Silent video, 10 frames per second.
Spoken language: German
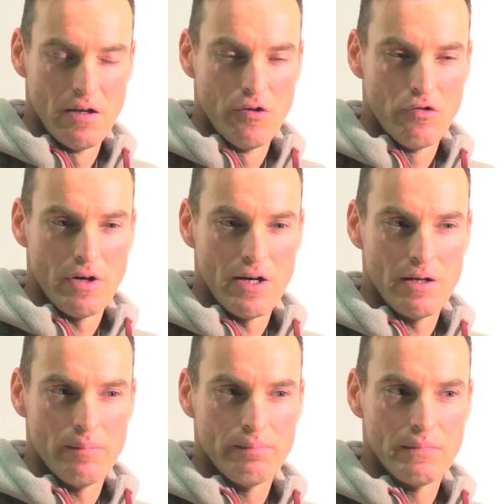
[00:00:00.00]
vor
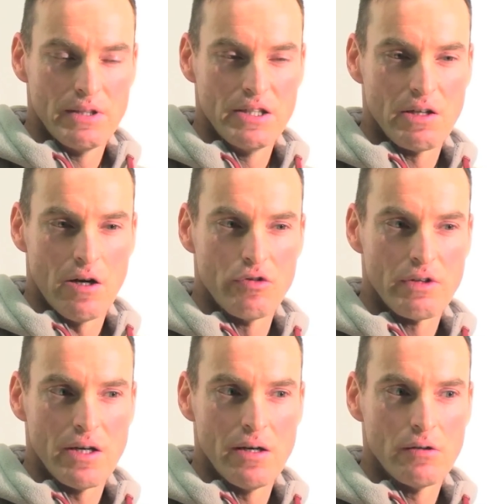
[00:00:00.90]
allem die ich
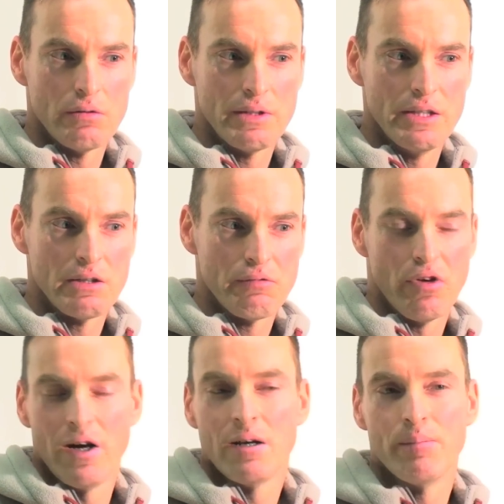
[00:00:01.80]
auftrage und die ich
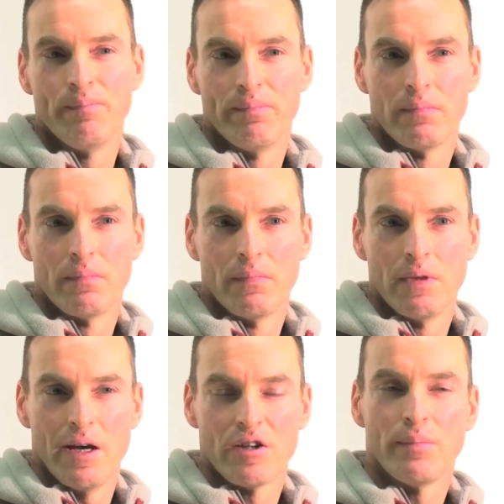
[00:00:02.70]
vor allem
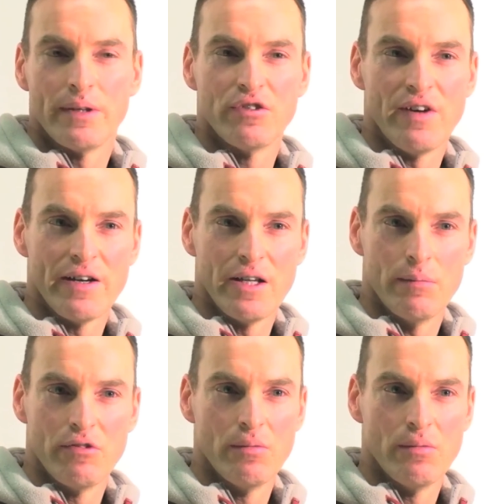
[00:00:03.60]
erstmal nicht wahrnehme.